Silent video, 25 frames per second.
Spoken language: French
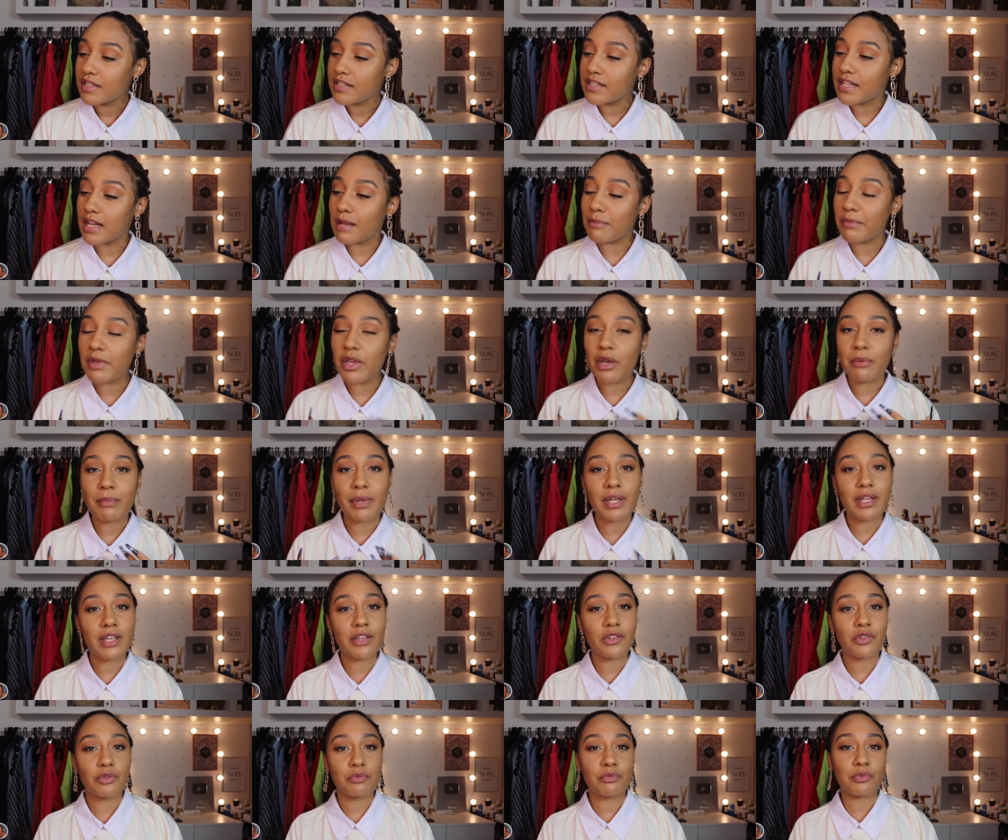c'est la meilleure
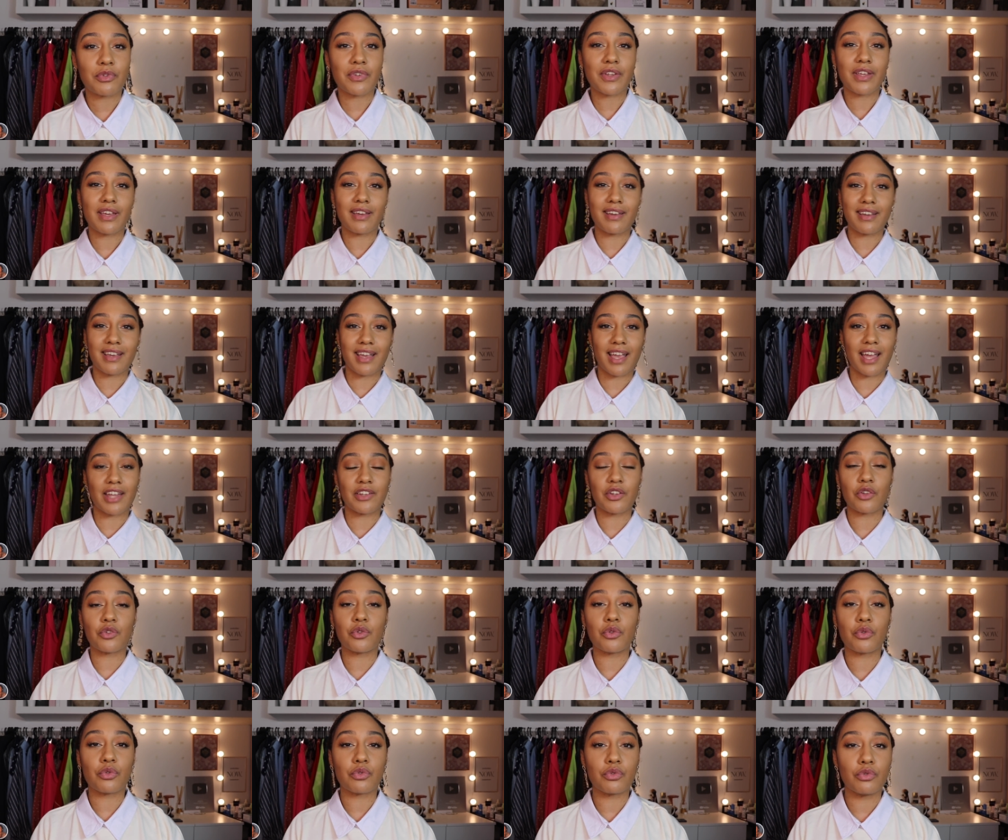manière de montrer à un créateur
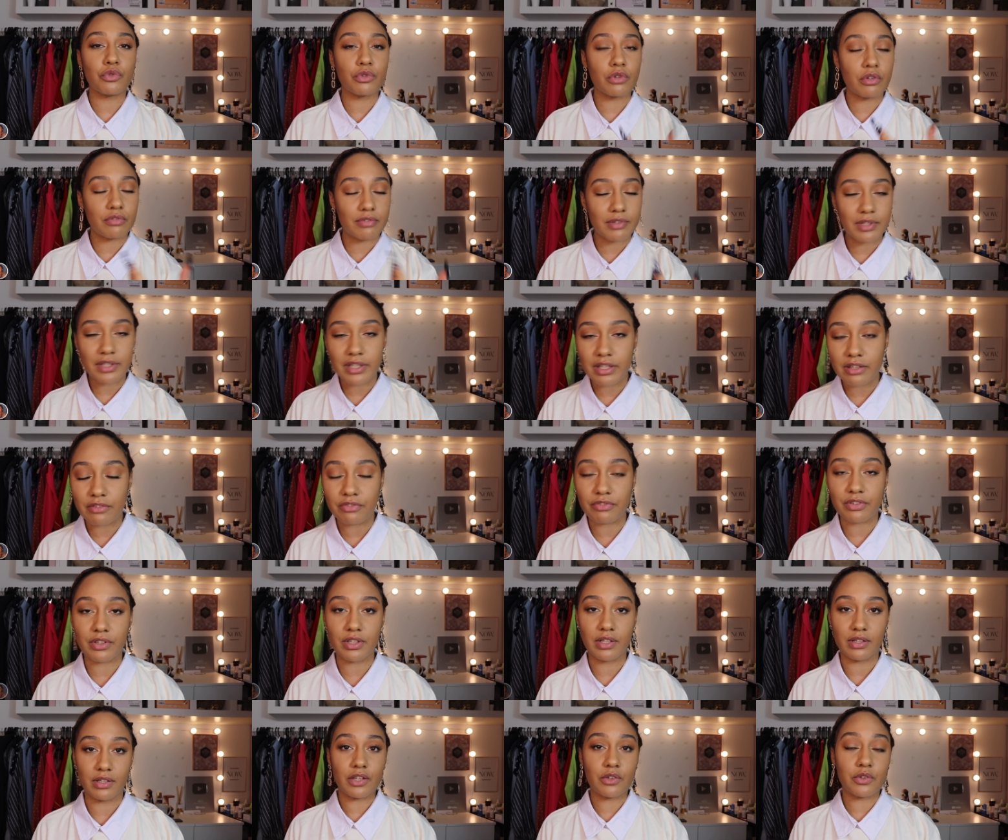de contenu que vous le
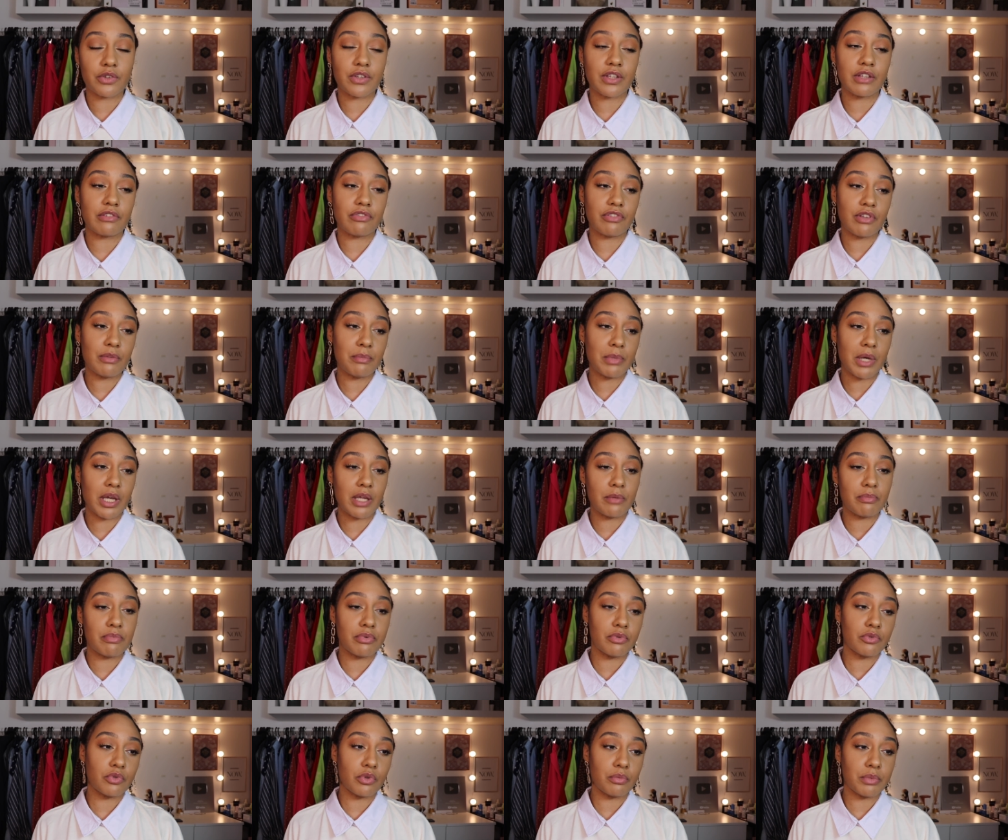kiffez et que ce qu'il fait bah est
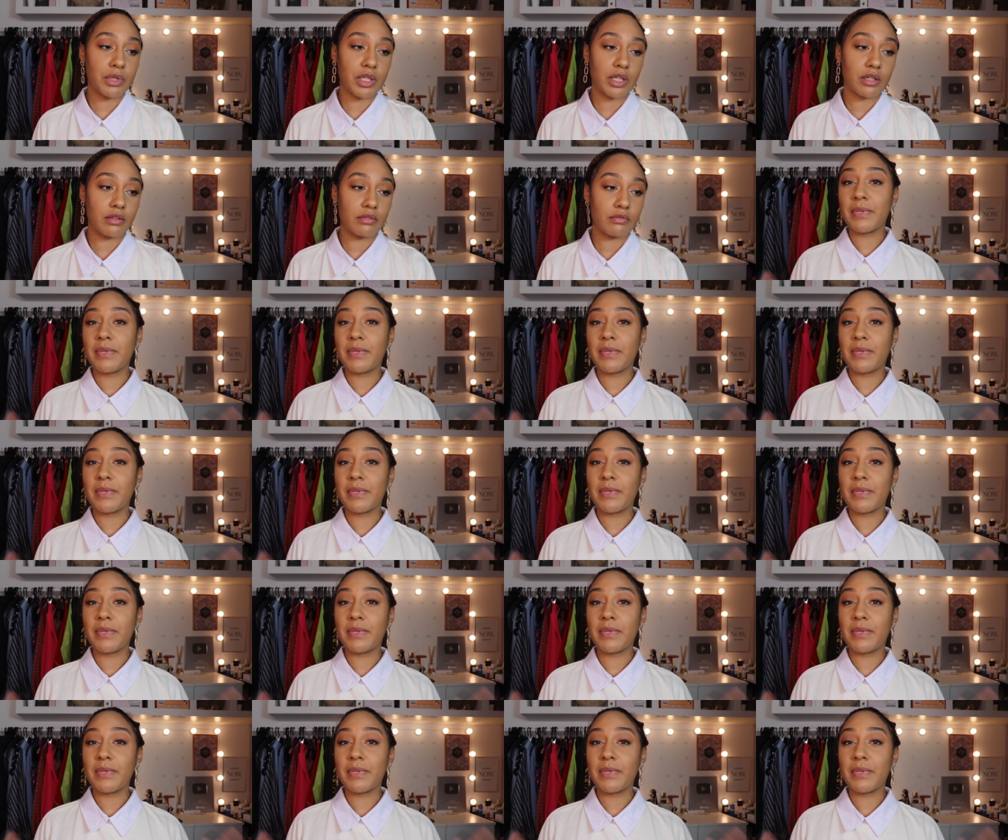plutôt bien.